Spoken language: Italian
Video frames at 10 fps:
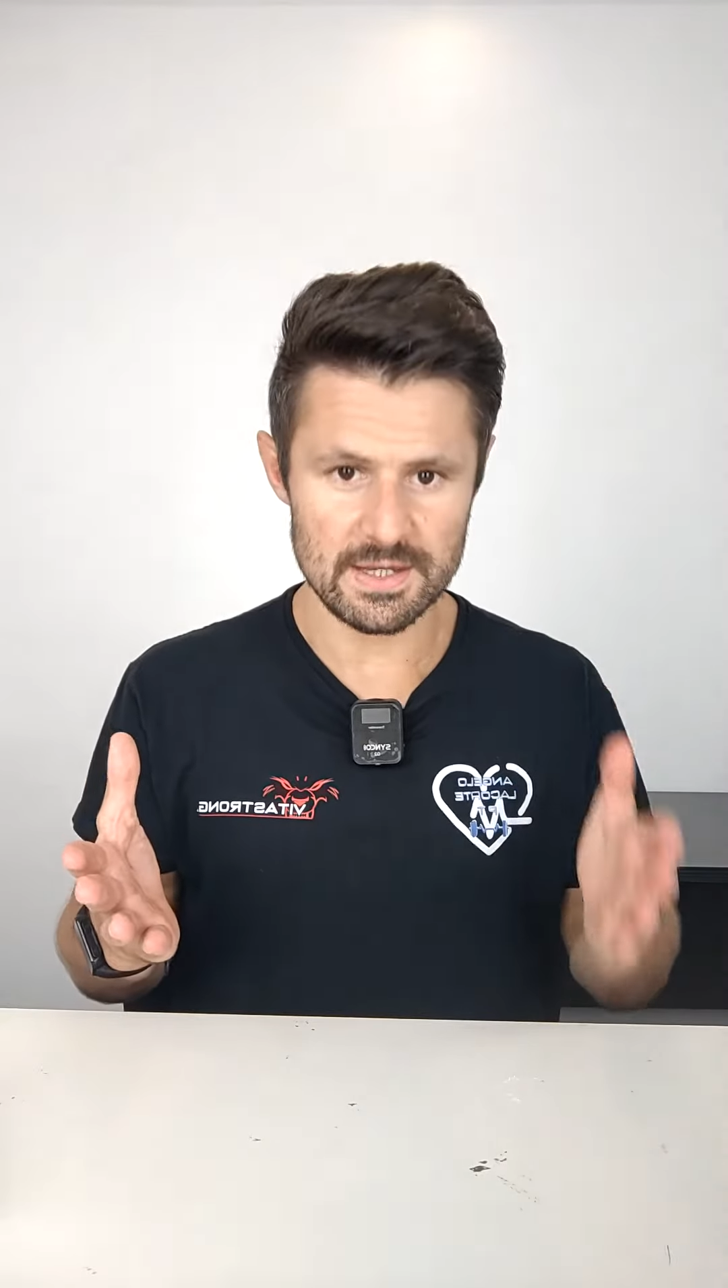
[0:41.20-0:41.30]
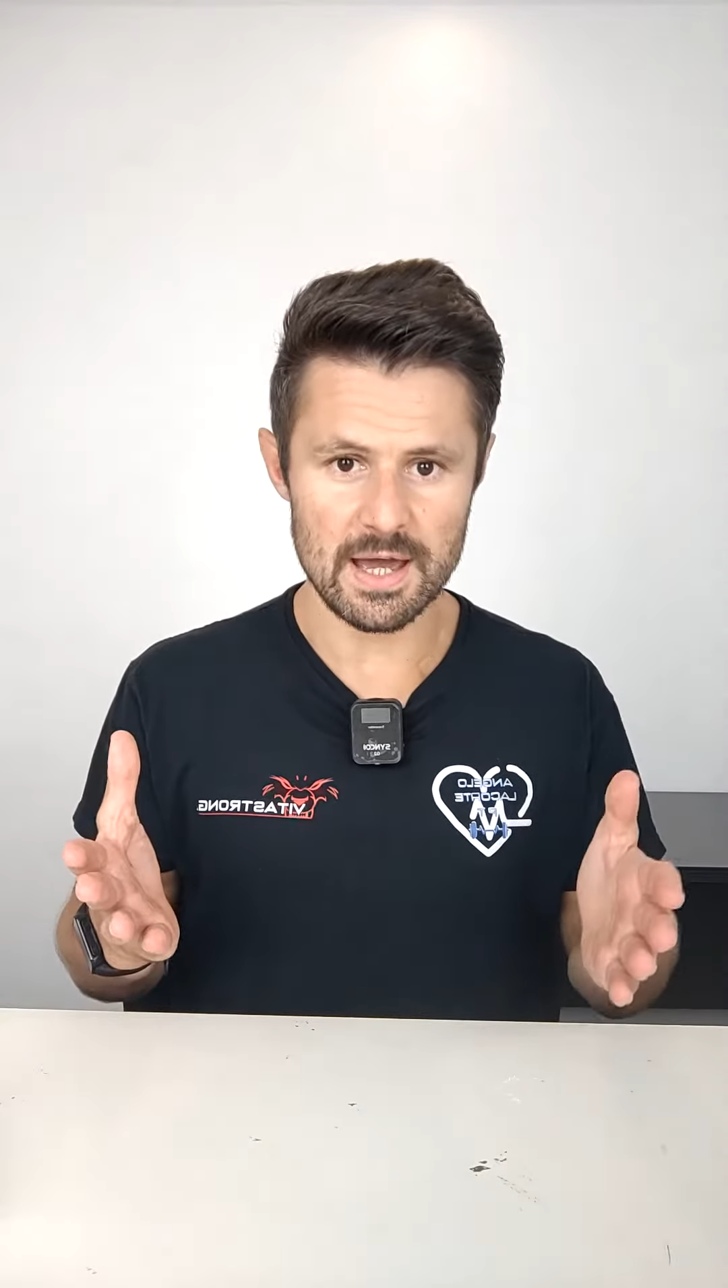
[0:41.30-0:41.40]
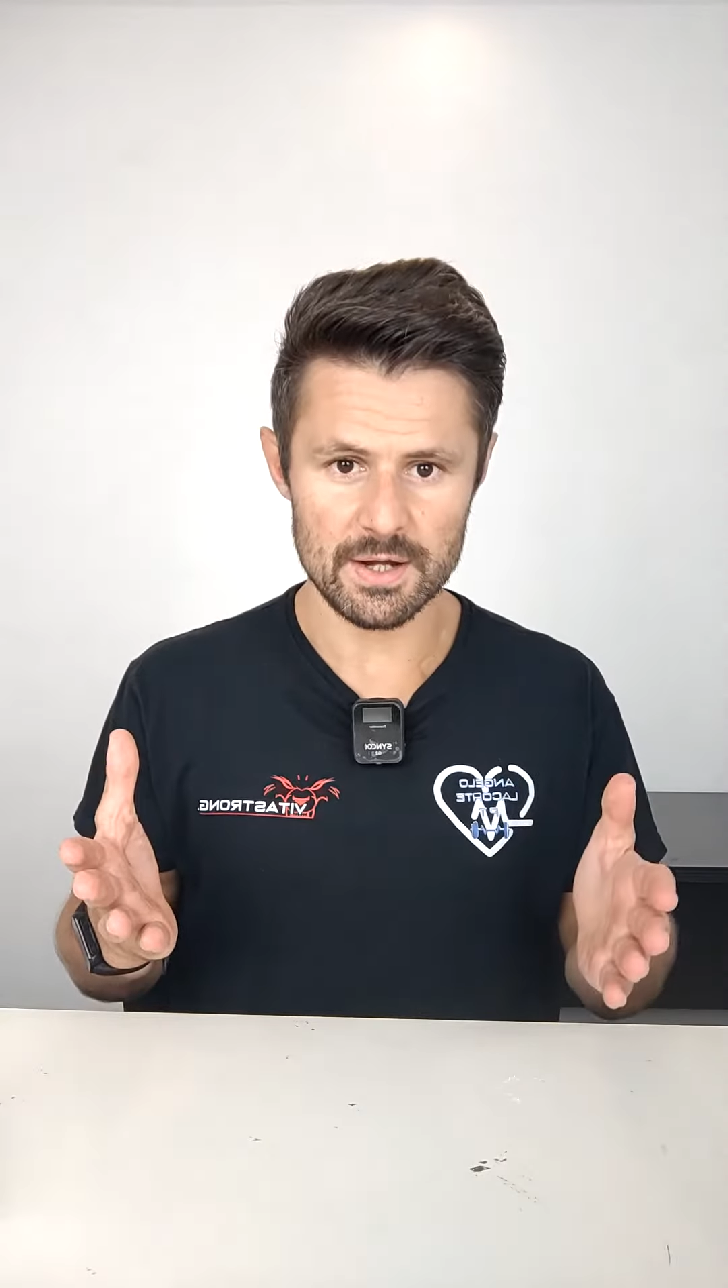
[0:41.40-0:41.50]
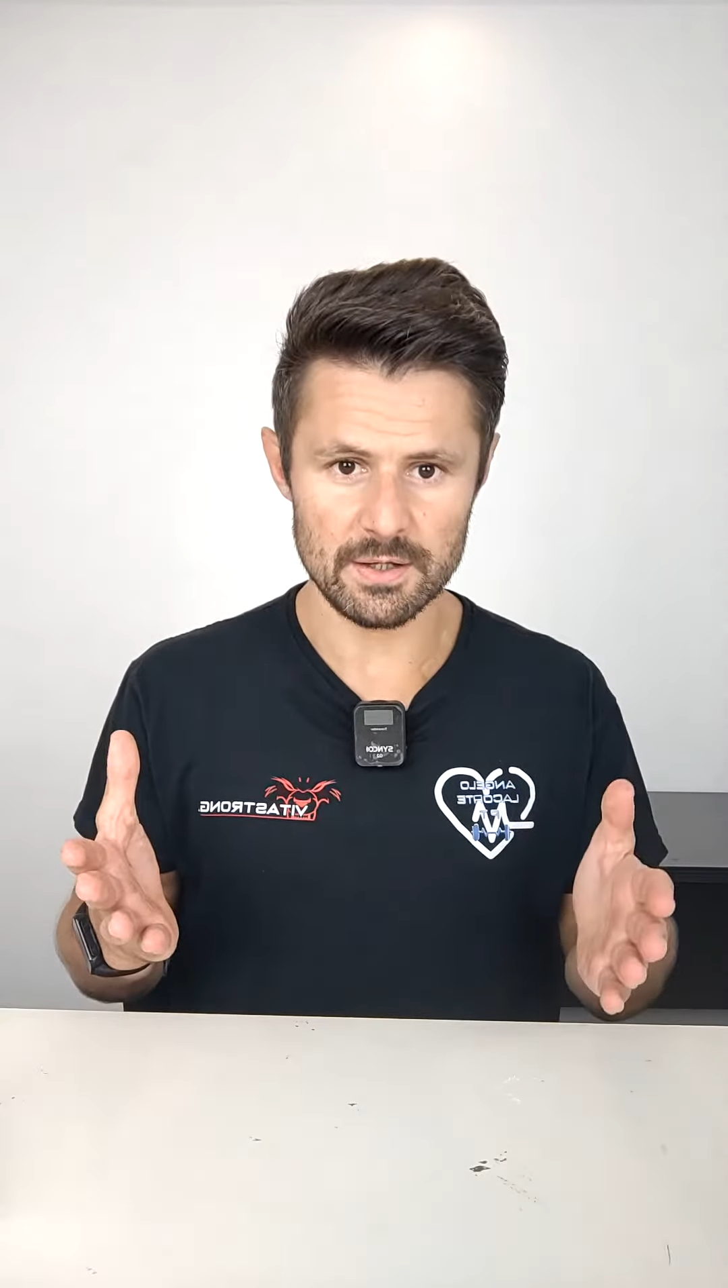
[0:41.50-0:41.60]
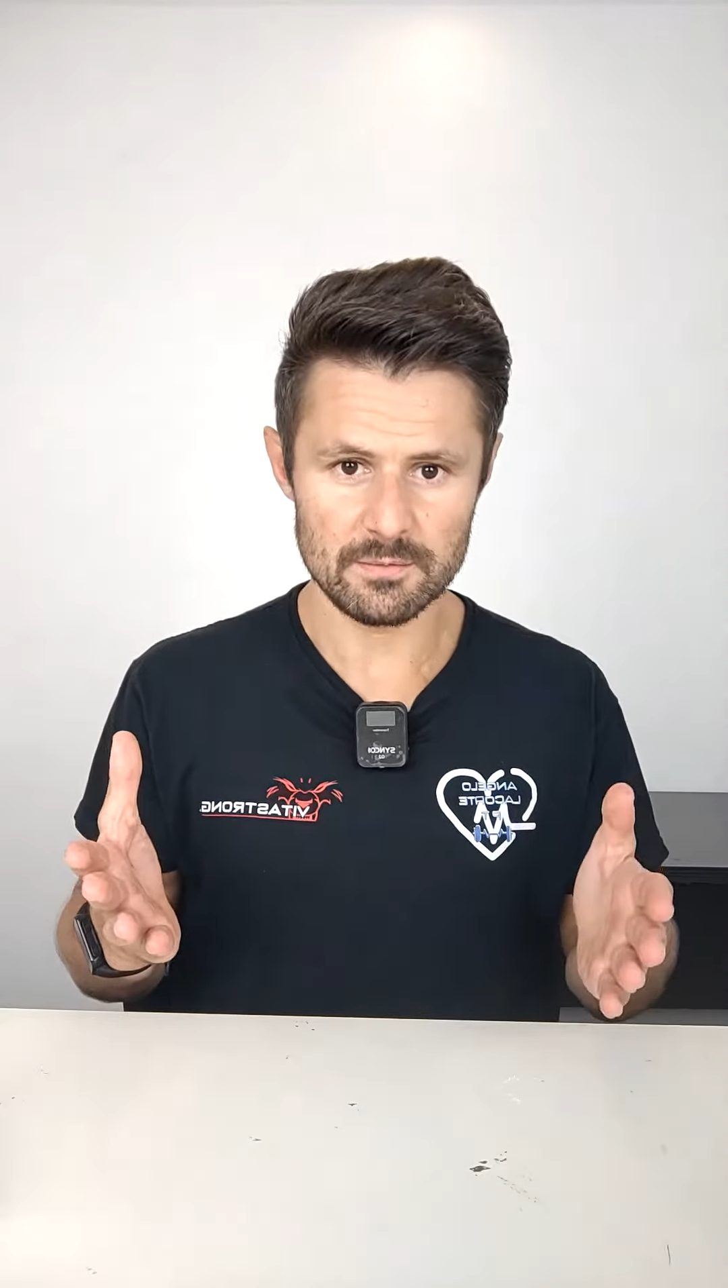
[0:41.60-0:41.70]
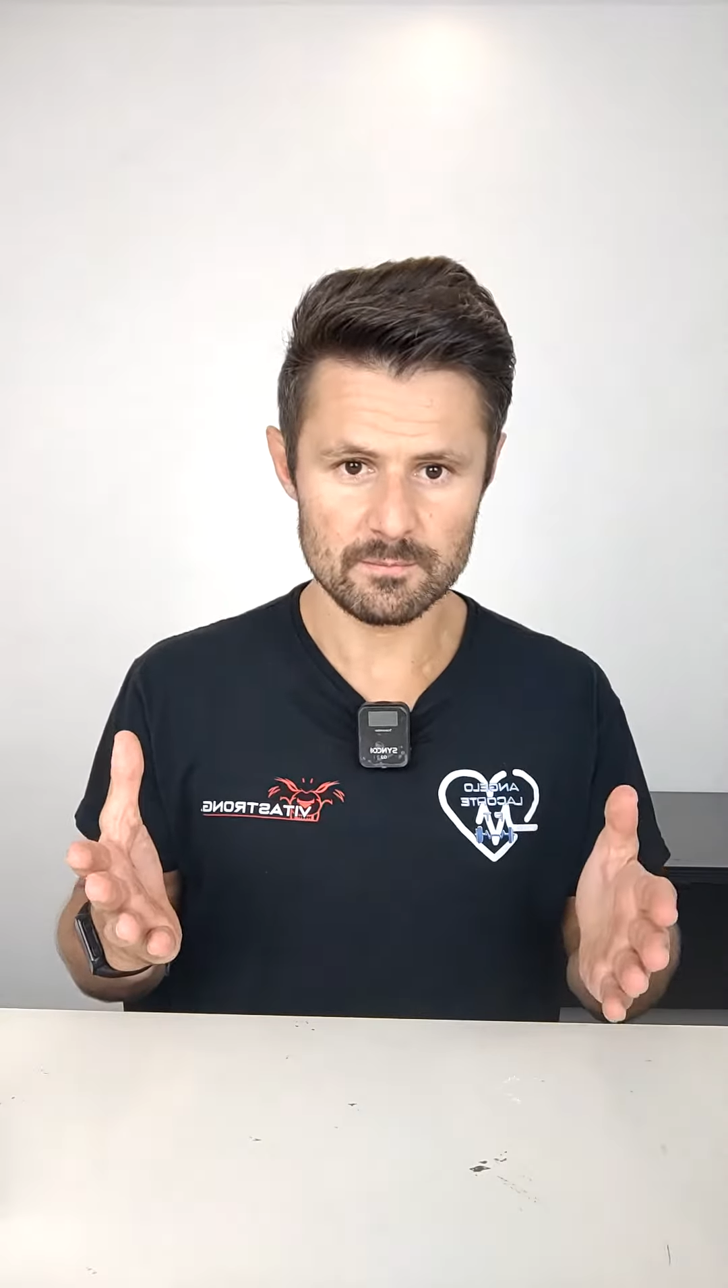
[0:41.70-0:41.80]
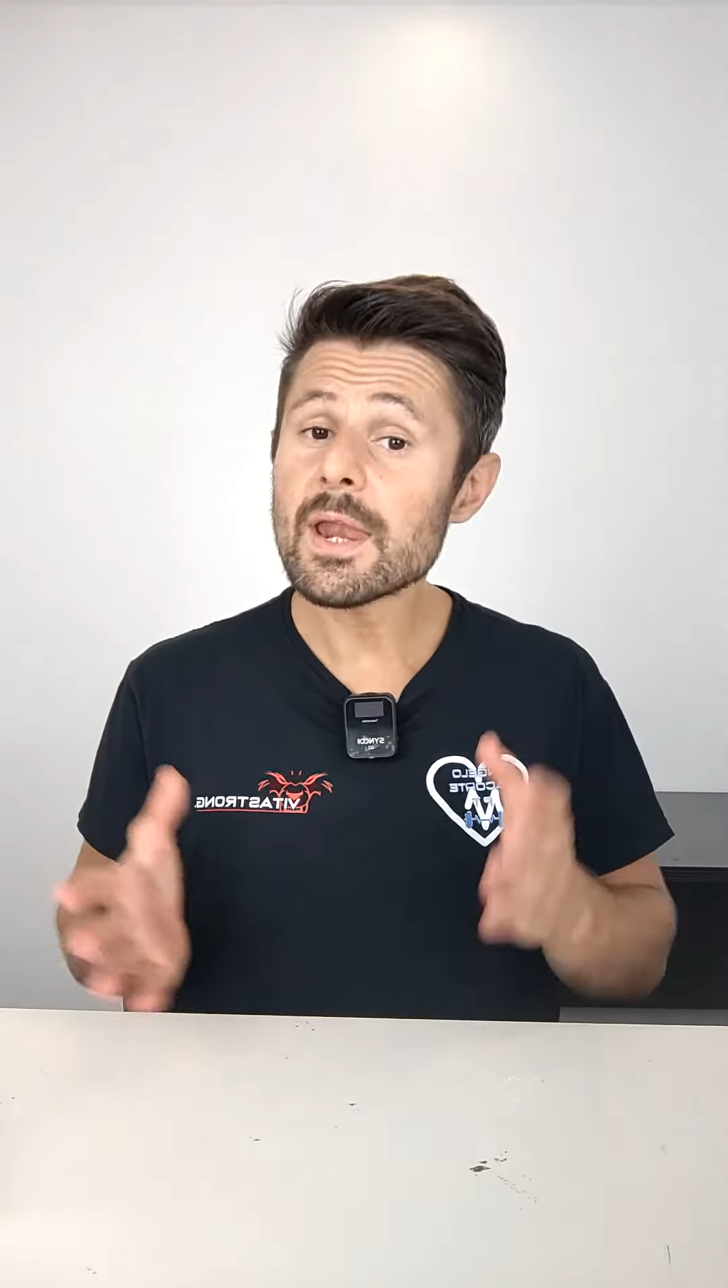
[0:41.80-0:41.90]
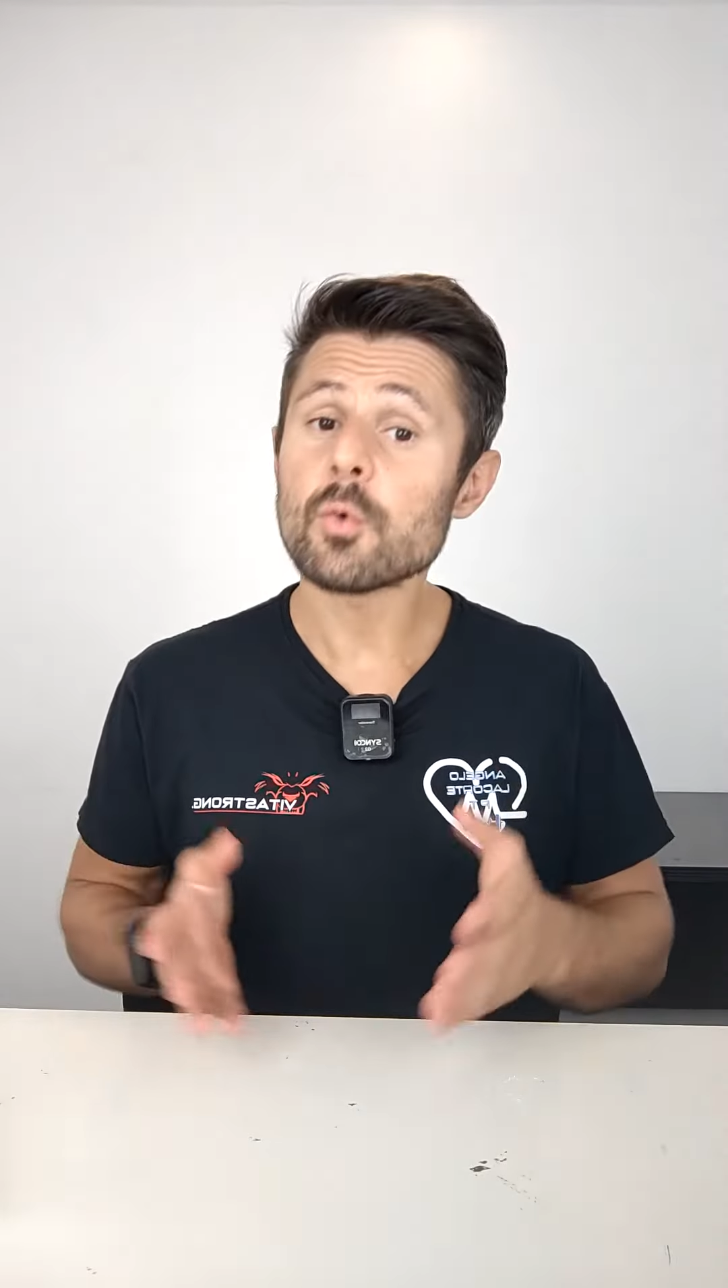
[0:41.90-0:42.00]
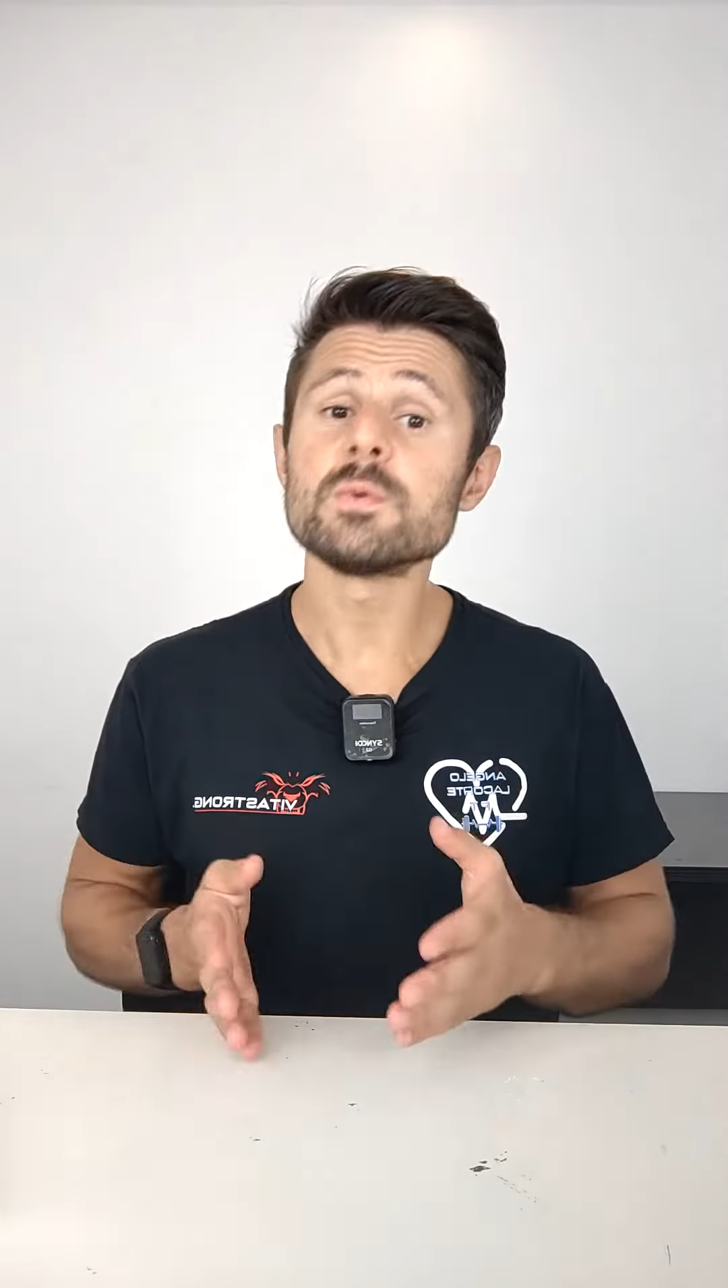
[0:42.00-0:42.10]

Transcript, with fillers: sane e alla